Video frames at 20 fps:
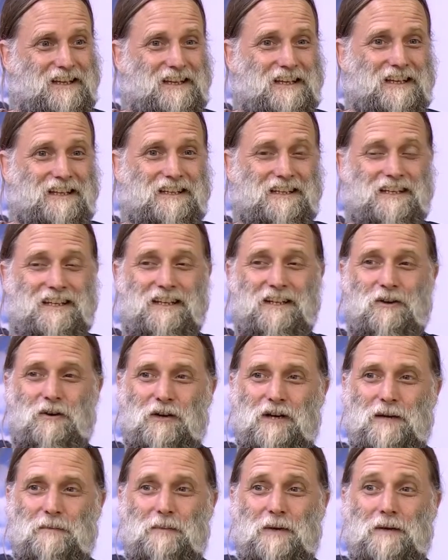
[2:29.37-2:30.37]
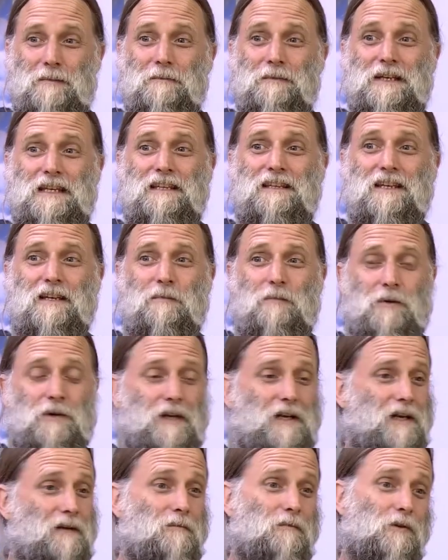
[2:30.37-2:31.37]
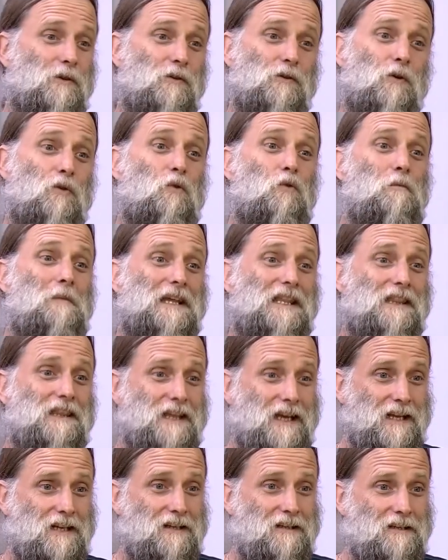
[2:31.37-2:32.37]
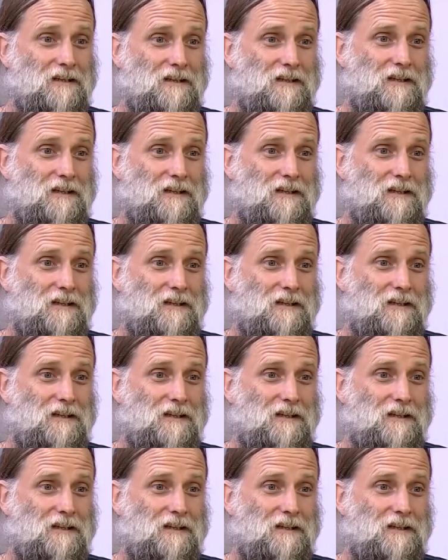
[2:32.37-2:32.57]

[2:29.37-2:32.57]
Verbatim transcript: y lo que permite, por ejemplo, el documental